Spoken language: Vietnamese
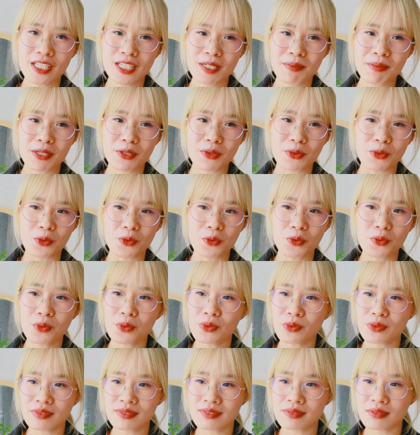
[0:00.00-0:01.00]
khi các bạn
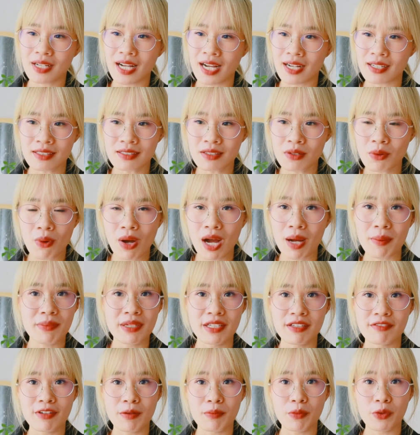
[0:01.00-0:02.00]
cố gắng hòa
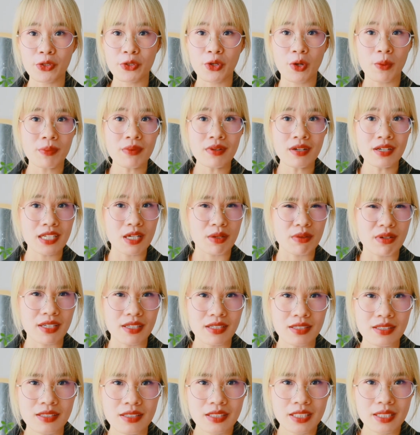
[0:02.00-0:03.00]
mình vào một nhóm người nào
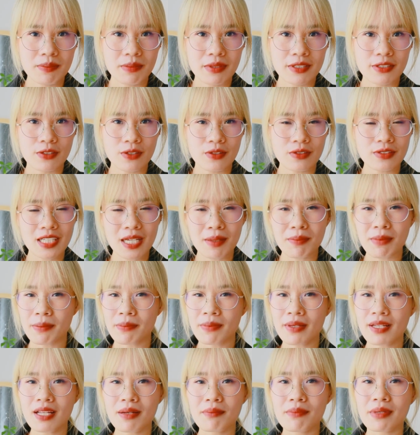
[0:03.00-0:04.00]
đấy nhưng mà rõ ràng
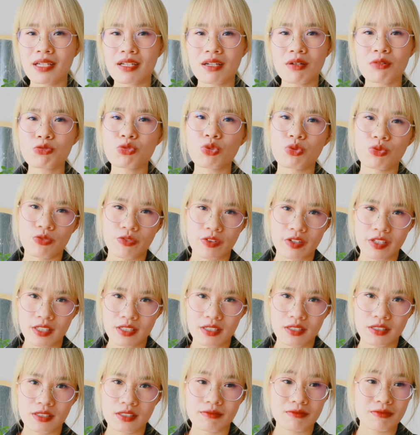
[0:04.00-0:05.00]
bạn biết là mình không thuộc về
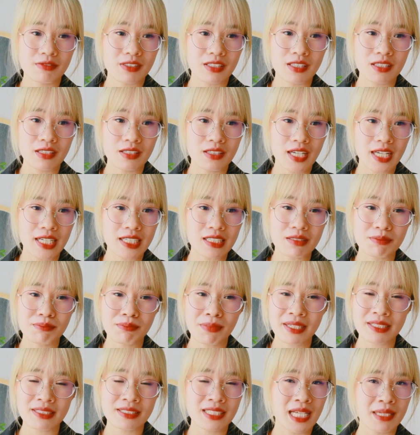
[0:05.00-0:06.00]
vậy thì hãy
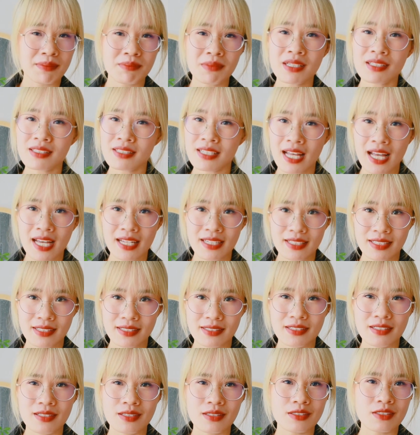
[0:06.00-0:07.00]
mạnh dạn bước ra đi
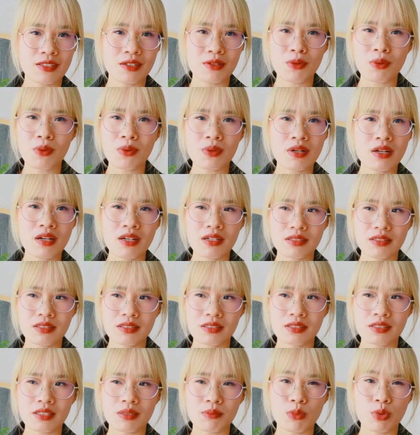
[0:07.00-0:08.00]
đừng sợ cô đơn
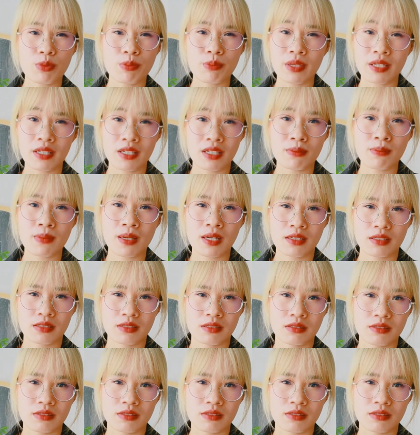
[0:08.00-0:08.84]
đừng sợ một mình các bạn